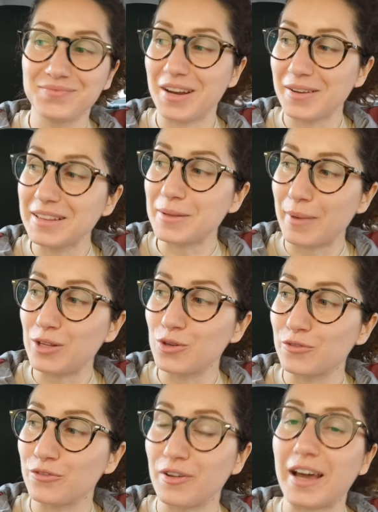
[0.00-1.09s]
veramente meglio
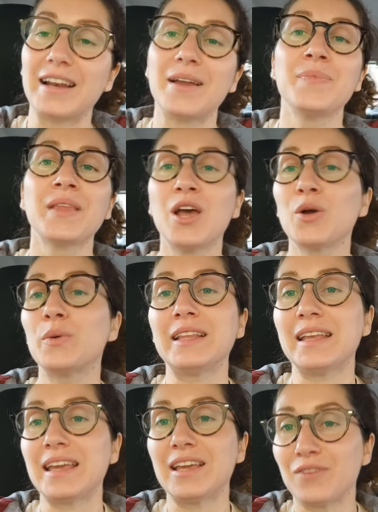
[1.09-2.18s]
non farle.
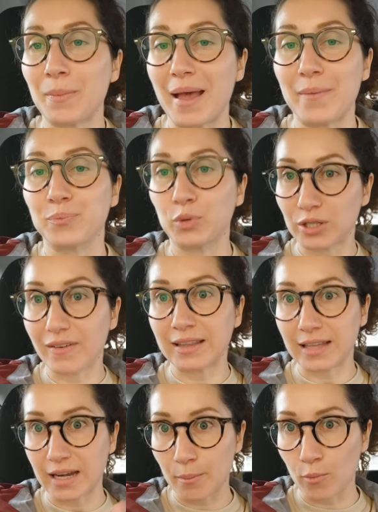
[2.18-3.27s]
Quindi, vabbè, poteva
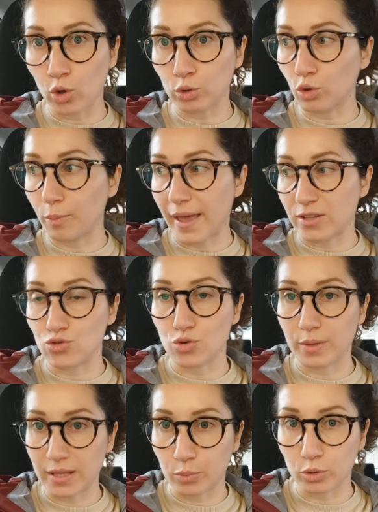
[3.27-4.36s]
andare molto peggio,
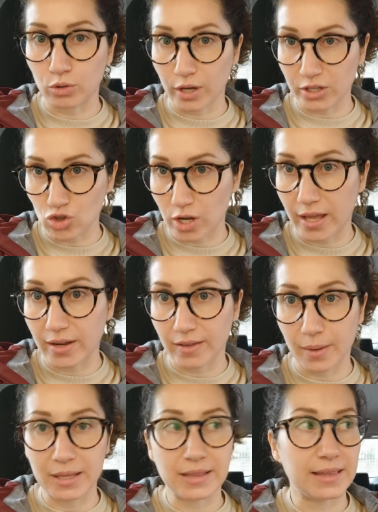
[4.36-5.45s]
quindi potevo cancellare
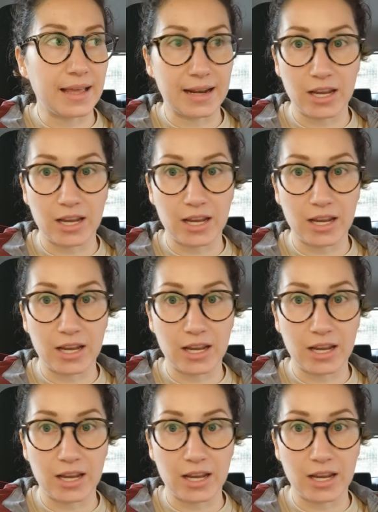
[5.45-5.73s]
veramente